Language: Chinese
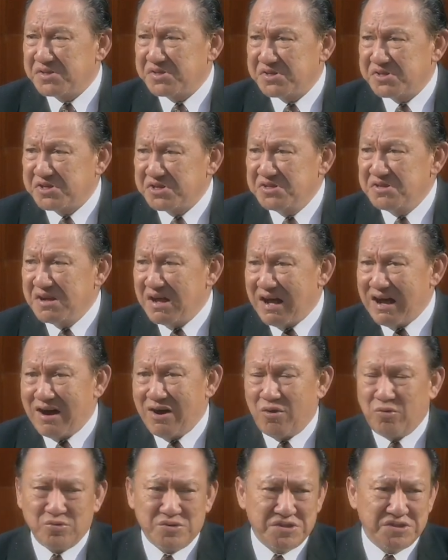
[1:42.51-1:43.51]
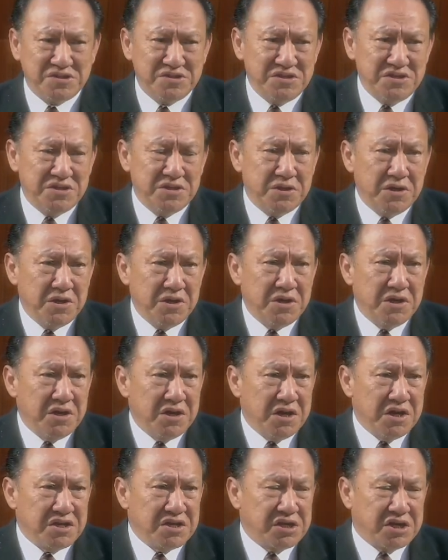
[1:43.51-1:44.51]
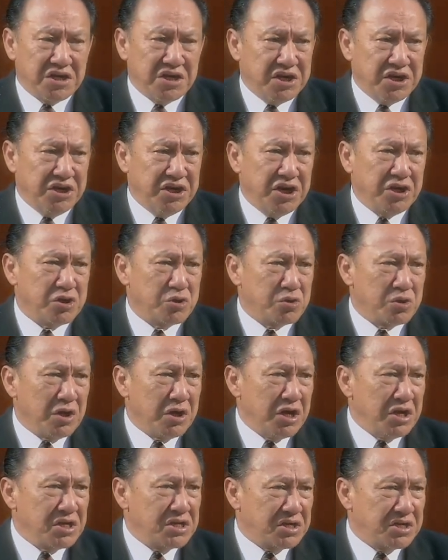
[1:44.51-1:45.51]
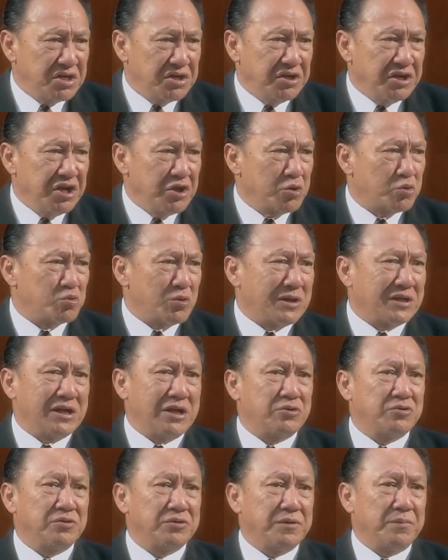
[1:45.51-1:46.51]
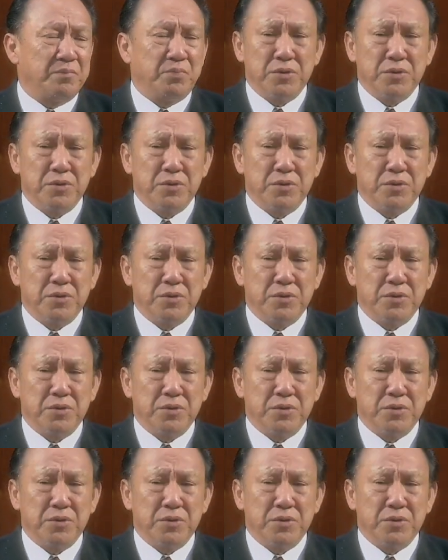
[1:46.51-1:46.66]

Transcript: 自傲自义，很可能的很可怜的状态中。